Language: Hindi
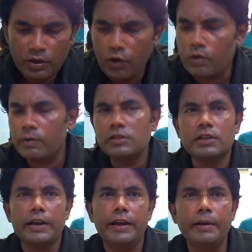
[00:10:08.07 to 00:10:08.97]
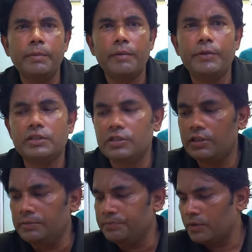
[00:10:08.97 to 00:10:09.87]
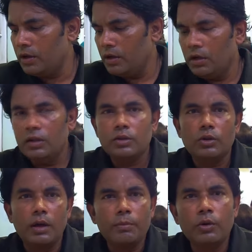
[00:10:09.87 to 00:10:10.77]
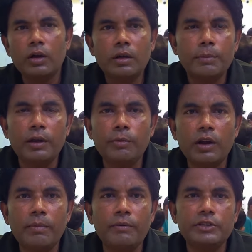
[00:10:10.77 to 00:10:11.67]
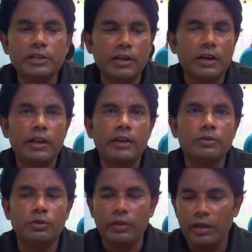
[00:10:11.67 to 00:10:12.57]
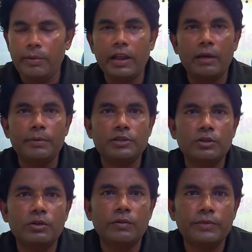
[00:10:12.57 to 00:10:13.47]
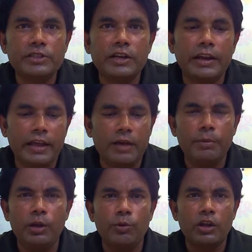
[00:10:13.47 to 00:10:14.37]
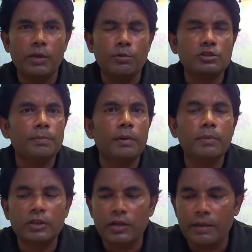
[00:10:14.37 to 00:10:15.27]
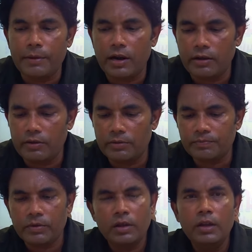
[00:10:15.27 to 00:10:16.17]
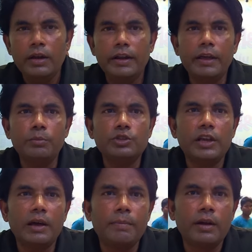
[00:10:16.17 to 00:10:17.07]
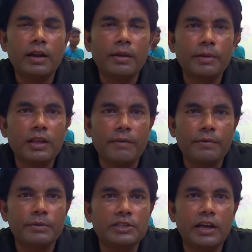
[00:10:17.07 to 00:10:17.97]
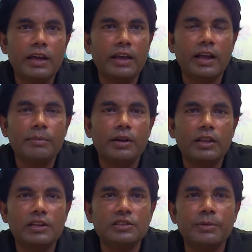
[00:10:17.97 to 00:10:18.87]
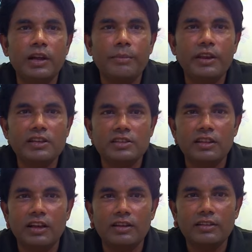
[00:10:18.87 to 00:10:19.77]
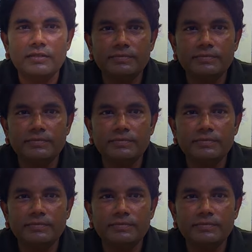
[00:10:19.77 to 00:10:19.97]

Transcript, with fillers: ओवरऑल सारी आइटम काफ़ी अच्छी थी तो आप लोग अगर बिली मोरा में विजिट कर रहे हैं तो एक बार यहाँ पर जरूर विजिट करिएगा बिली मोरा की मोस्ट पब्लिक यहाँ पर आ गए हैं ठीक है मुझे यहाँ पर आने के बाद काफ़ी मज़ा आया काम करता है ऐसे मन का रिएक्शन है